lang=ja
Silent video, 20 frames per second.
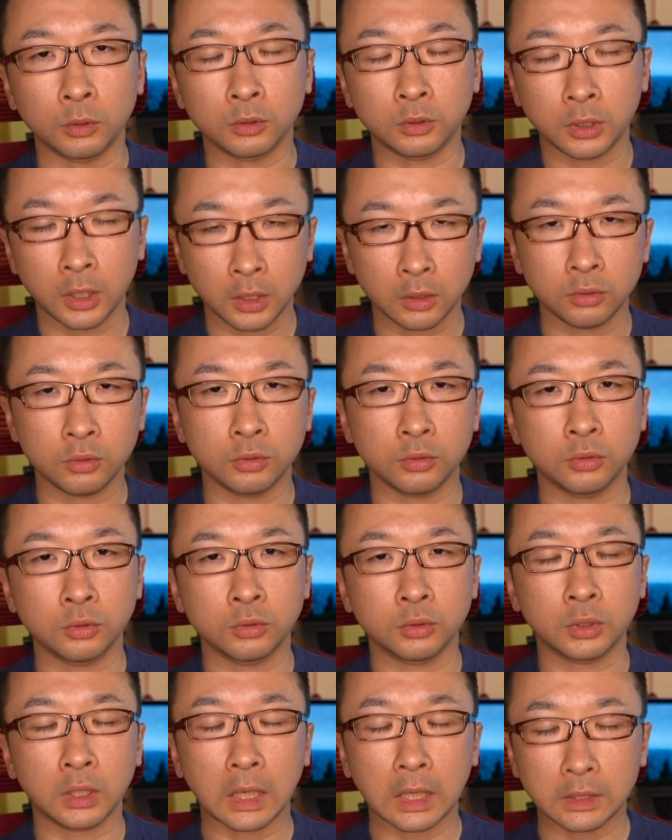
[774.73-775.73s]
くれる
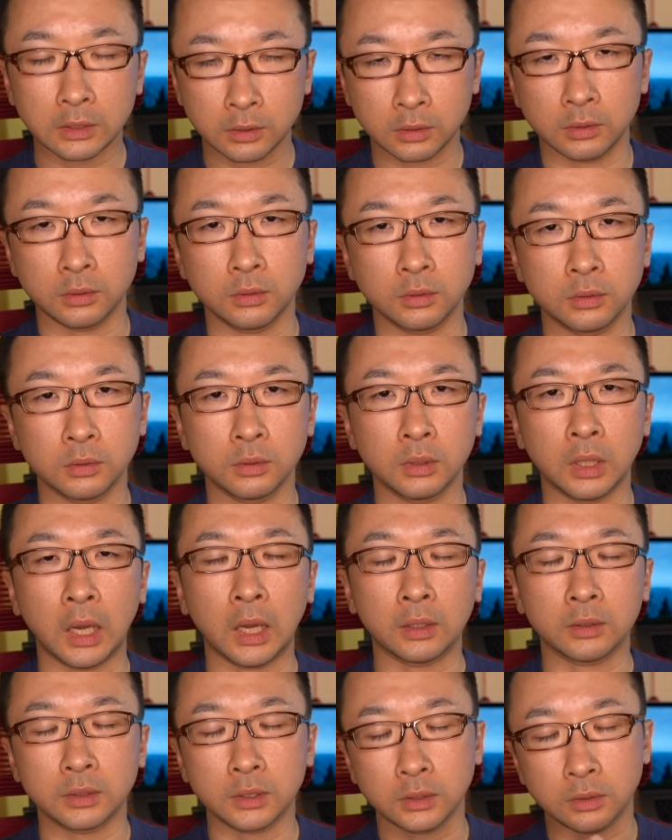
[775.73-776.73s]
数
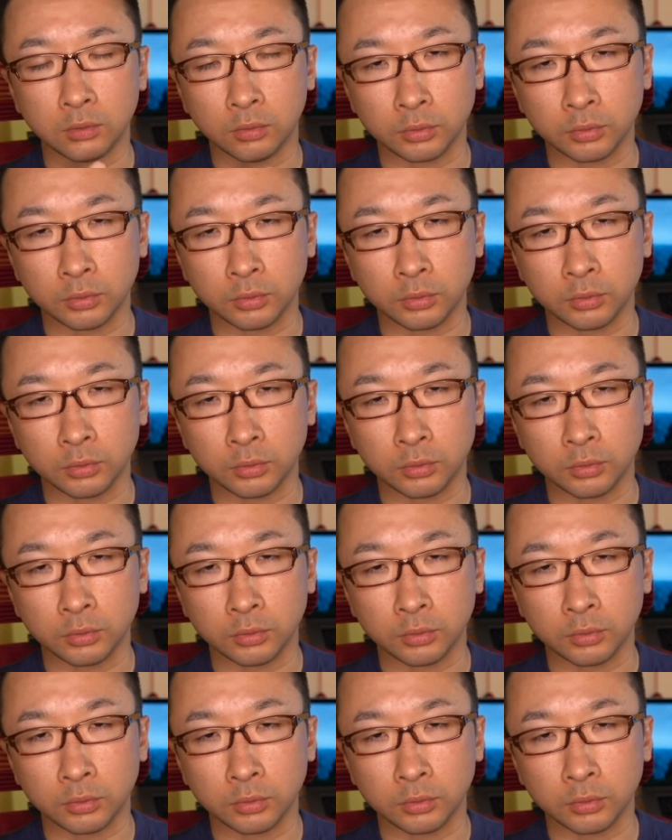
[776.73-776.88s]
アクセス